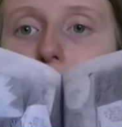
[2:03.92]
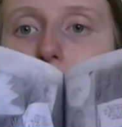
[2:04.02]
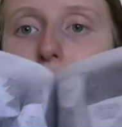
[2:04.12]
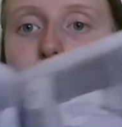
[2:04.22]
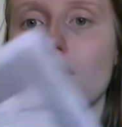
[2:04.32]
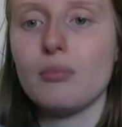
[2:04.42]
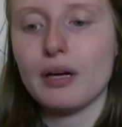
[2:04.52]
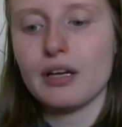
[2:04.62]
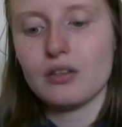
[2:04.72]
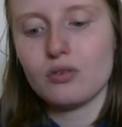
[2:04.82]
blanc
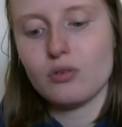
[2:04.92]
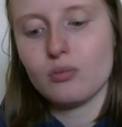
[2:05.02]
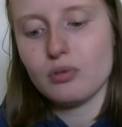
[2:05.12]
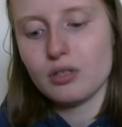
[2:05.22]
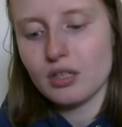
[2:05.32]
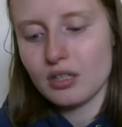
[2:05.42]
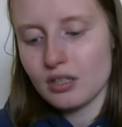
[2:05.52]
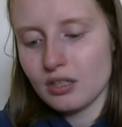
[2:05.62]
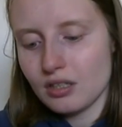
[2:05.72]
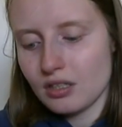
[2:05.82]
par exemple
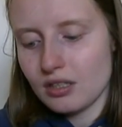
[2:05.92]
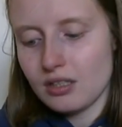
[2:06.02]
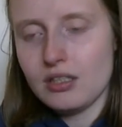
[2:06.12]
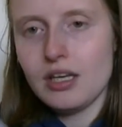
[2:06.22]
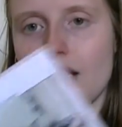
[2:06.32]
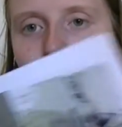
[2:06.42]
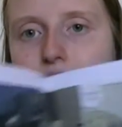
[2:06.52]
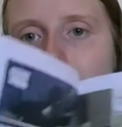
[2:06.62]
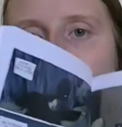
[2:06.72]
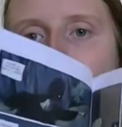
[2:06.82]
il y a
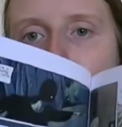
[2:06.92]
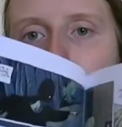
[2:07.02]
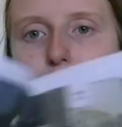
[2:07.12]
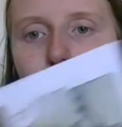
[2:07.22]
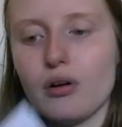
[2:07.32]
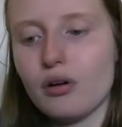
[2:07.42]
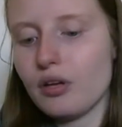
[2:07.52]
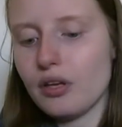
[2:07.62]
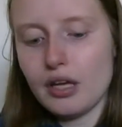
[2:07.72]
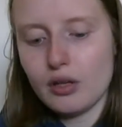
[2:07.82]
la couleur
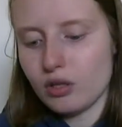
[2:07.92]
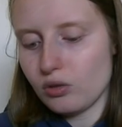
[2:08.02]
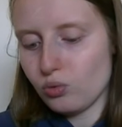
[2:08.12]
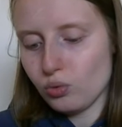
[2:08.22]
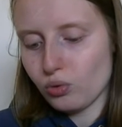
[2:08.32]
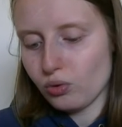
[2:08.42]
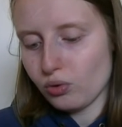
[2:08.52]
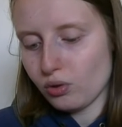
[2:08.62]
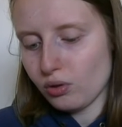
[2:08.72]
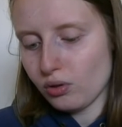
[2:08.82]
et il y en a d'autres
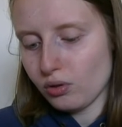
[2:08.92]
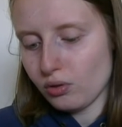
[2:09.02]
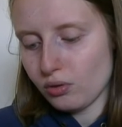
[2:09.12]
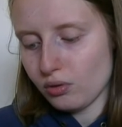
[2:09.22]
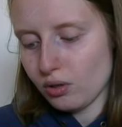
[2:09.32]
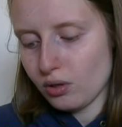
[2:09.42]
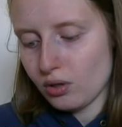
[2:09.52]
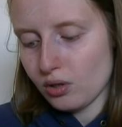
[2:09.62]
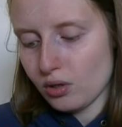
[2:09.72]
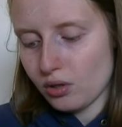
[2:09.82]
encore euh,
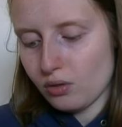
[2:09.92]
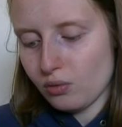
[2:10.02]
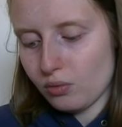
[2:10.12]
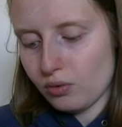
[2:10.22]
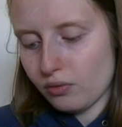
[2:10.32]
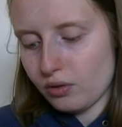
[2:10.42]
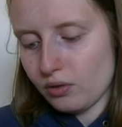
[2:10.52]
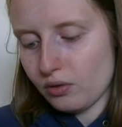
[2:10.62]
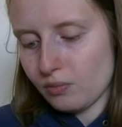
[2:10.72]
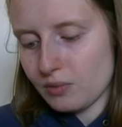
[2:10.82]
ouais voilà
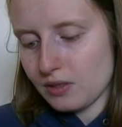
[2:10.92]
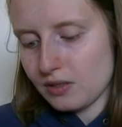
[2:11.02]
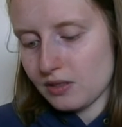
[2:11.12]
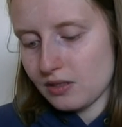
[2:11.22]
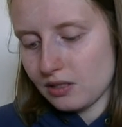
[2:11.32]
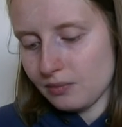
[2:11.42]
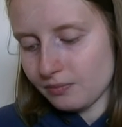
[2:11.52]
comme ici